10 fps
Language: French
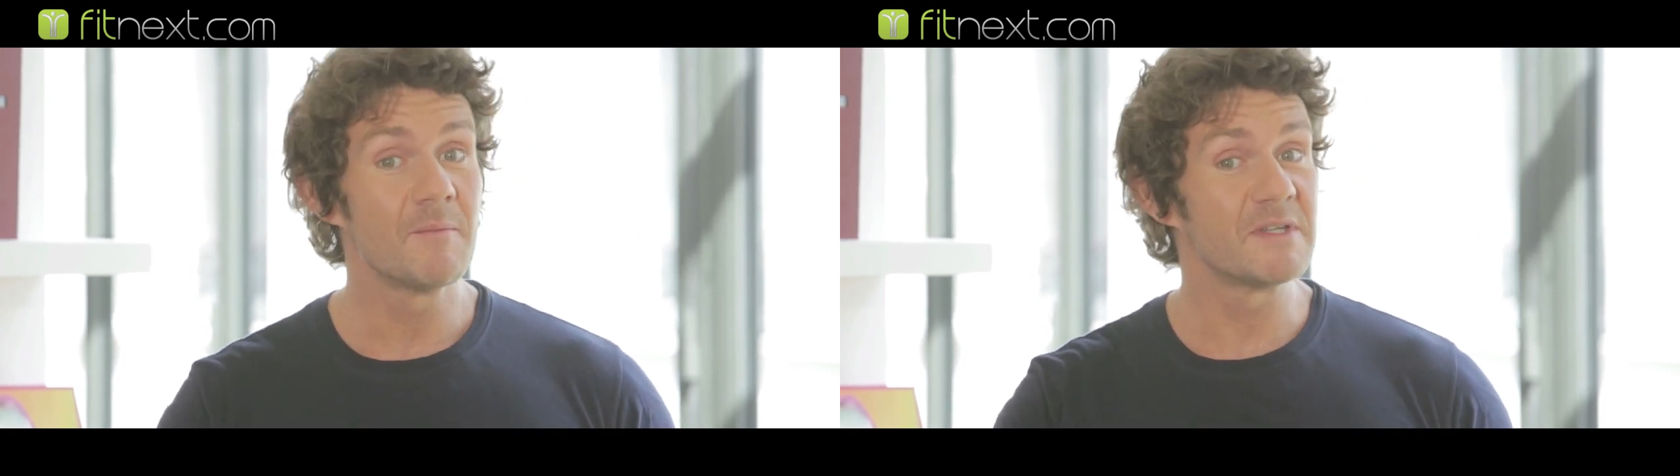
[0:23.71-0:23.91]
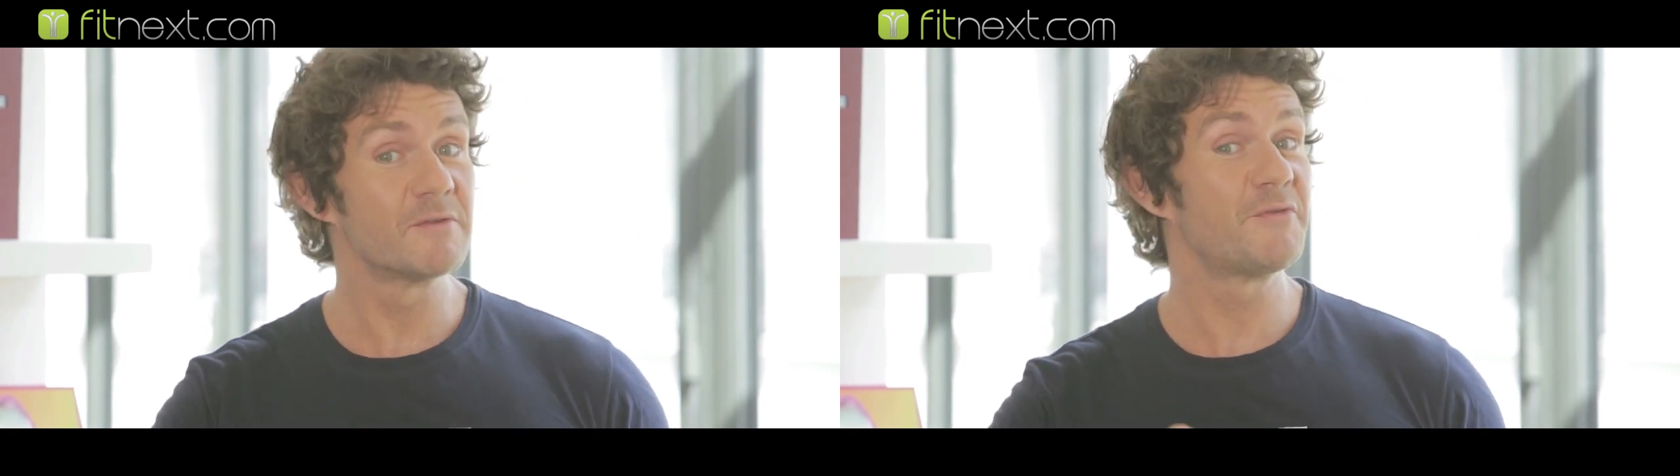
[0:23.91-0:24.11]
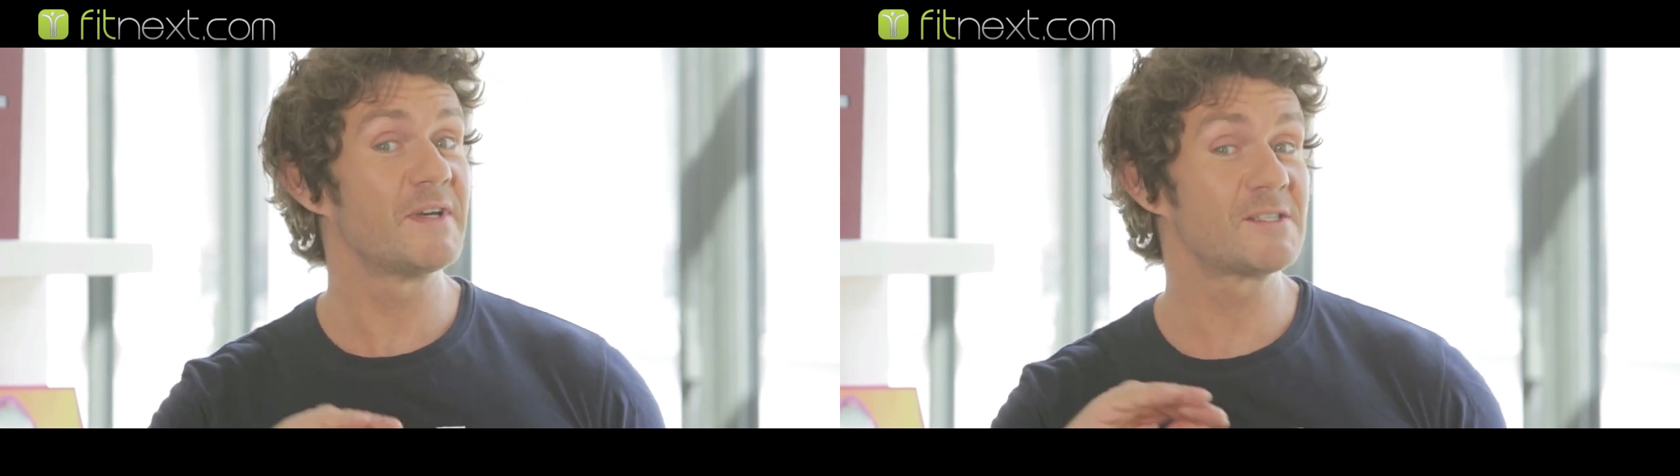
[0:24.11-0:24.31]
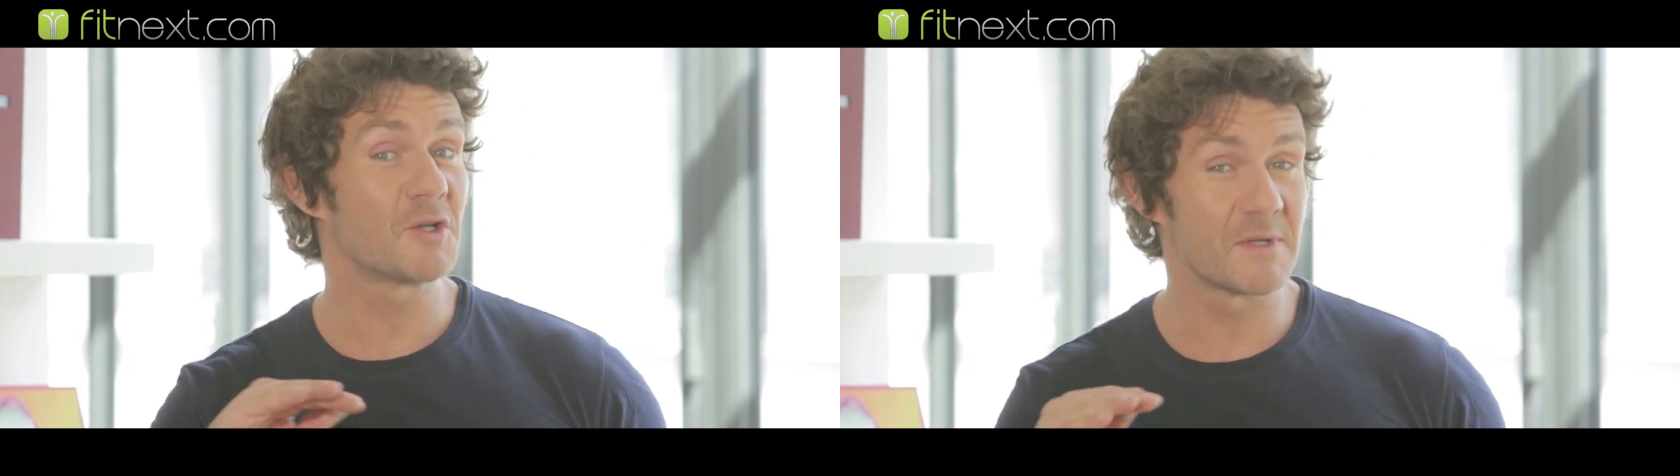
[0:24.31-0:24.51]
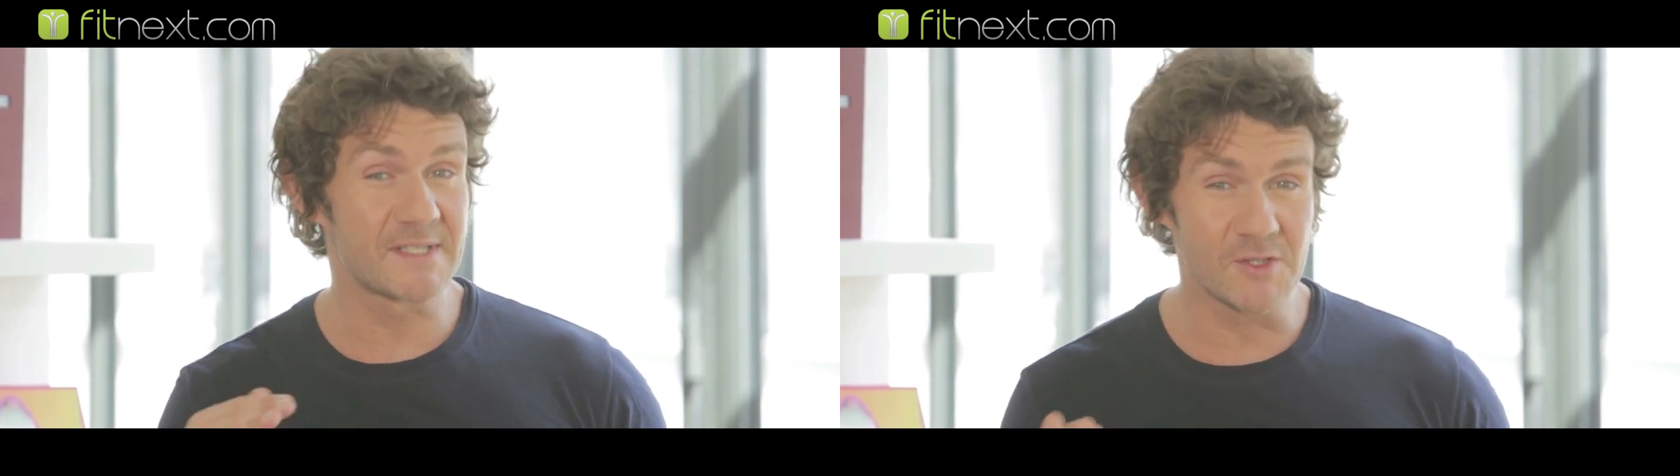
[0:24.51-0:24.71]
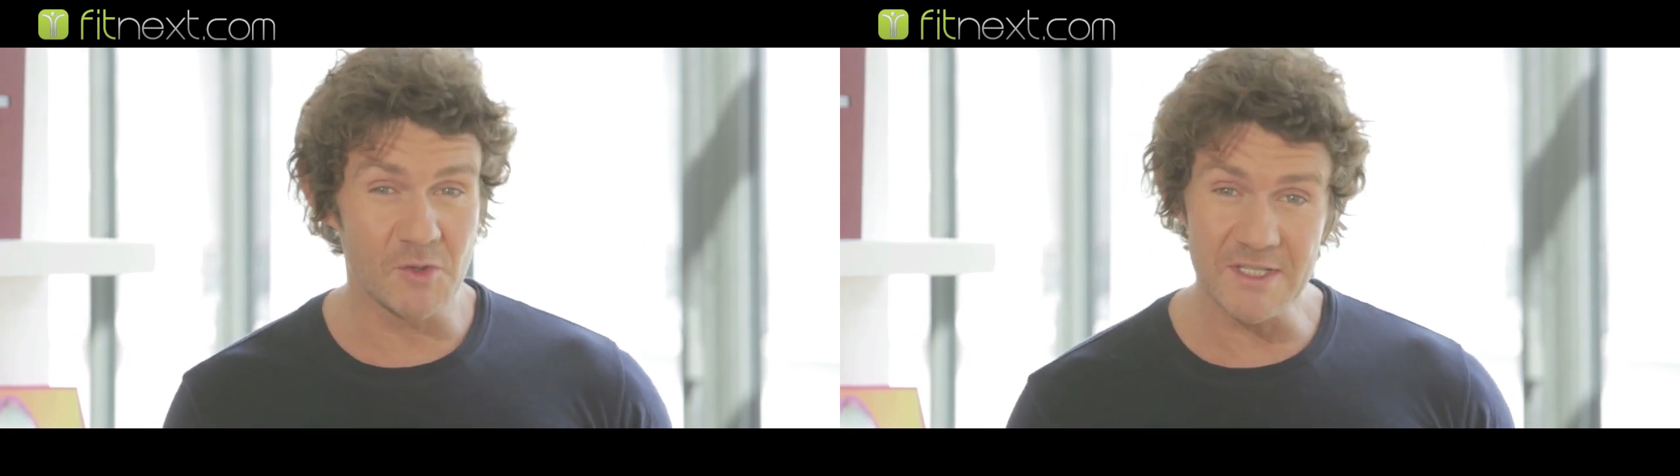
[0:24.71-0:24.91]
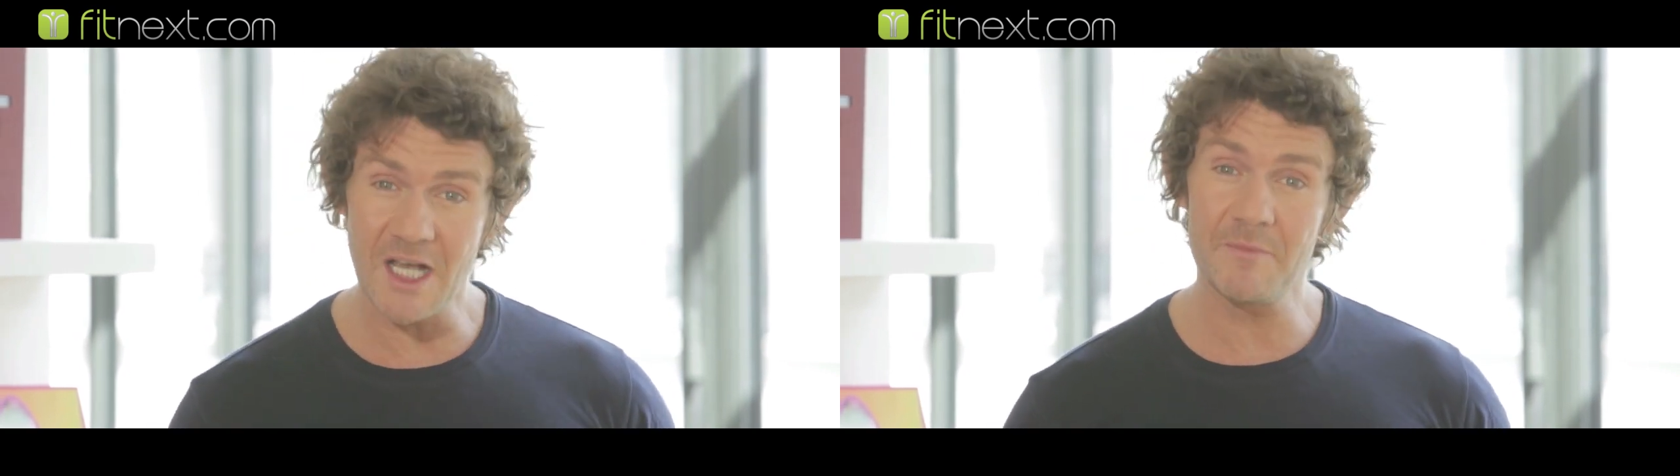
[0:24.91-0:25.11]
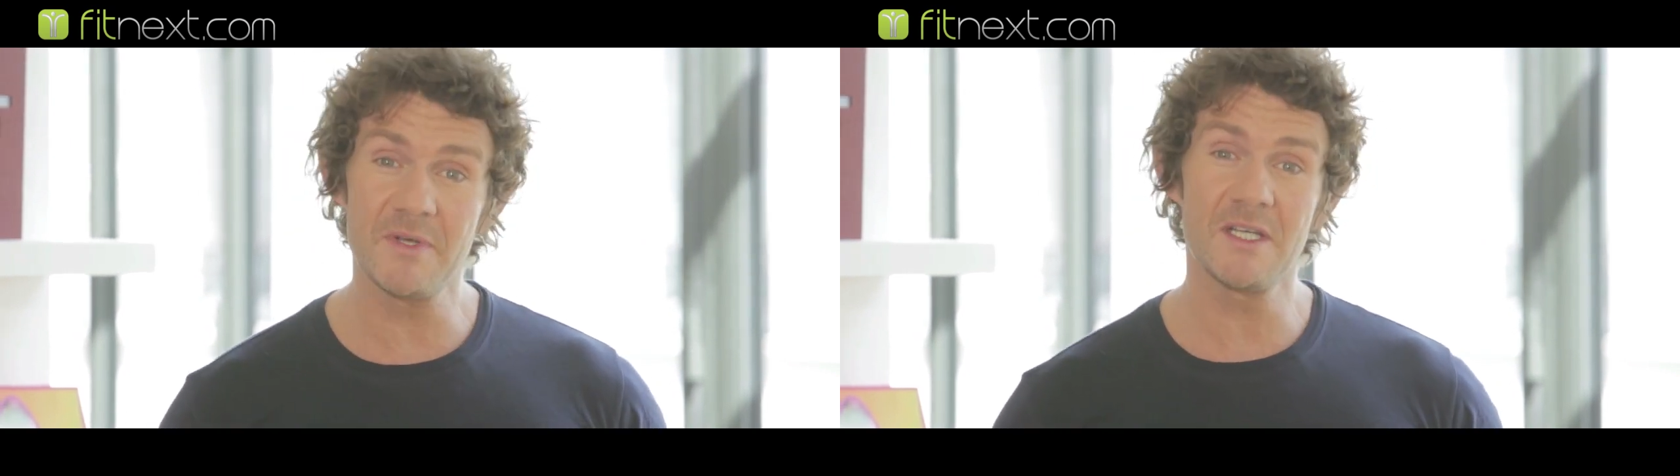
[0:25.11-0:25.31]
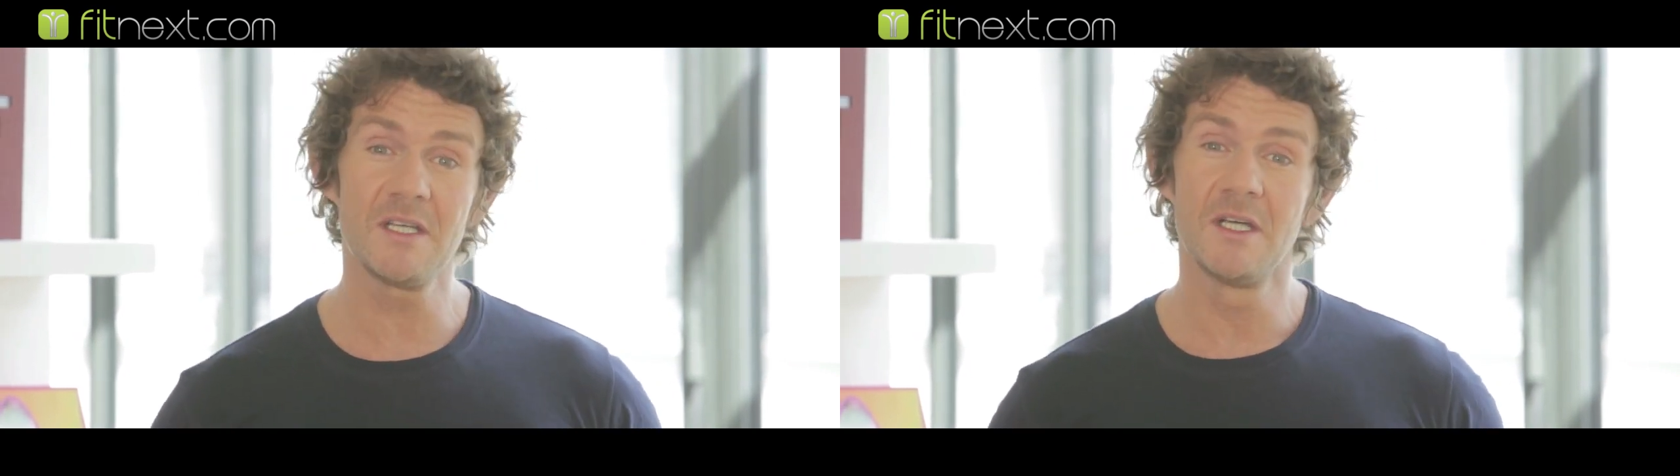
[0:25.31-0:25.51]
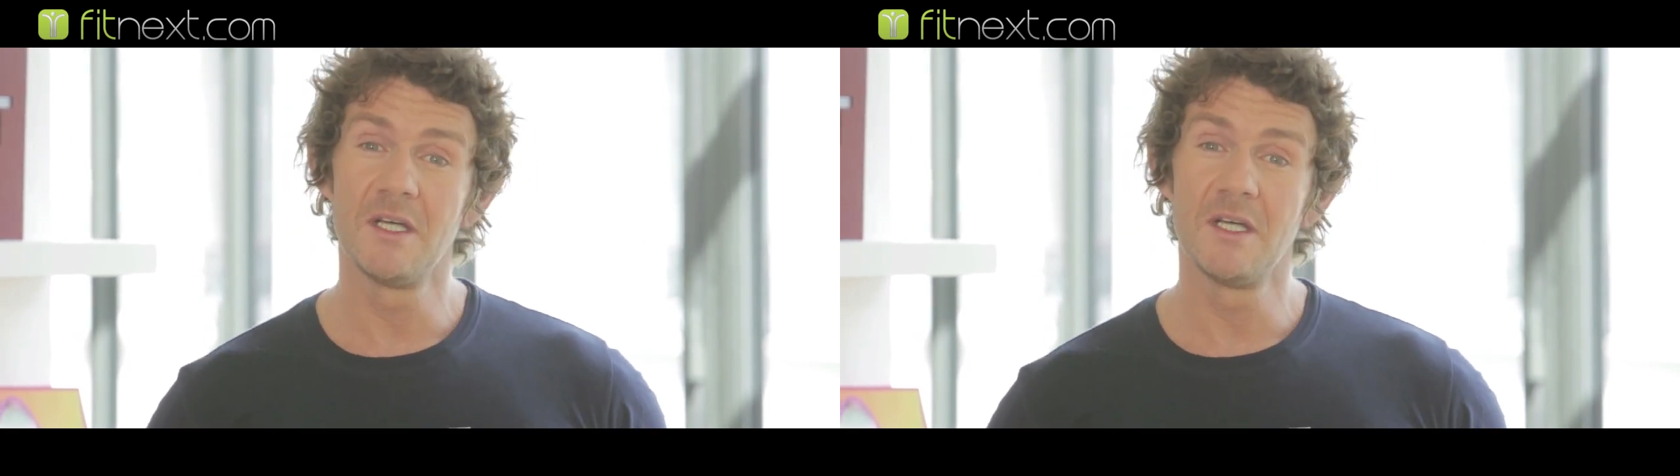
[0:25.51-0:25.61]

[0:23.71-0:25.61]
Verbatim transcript: mais vos fesses commencent à se galber,